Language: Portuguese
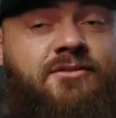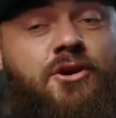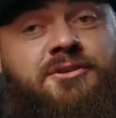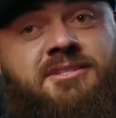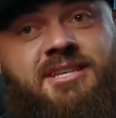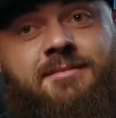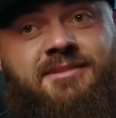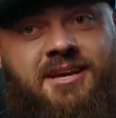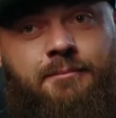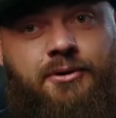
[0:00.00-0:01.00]
Apesar de
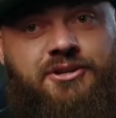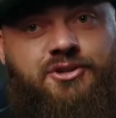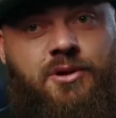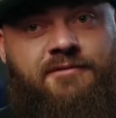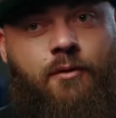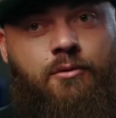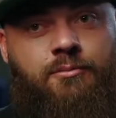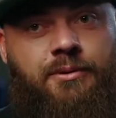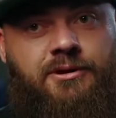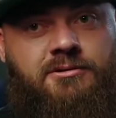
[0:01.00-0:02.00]
parecer um projeto
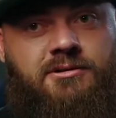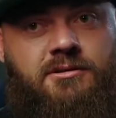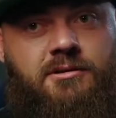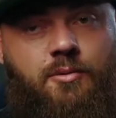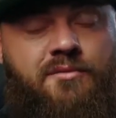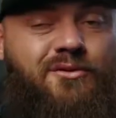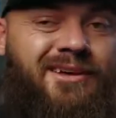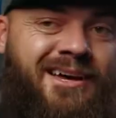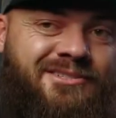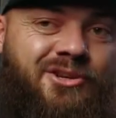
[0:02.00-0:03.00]
extremamente simples, a gente só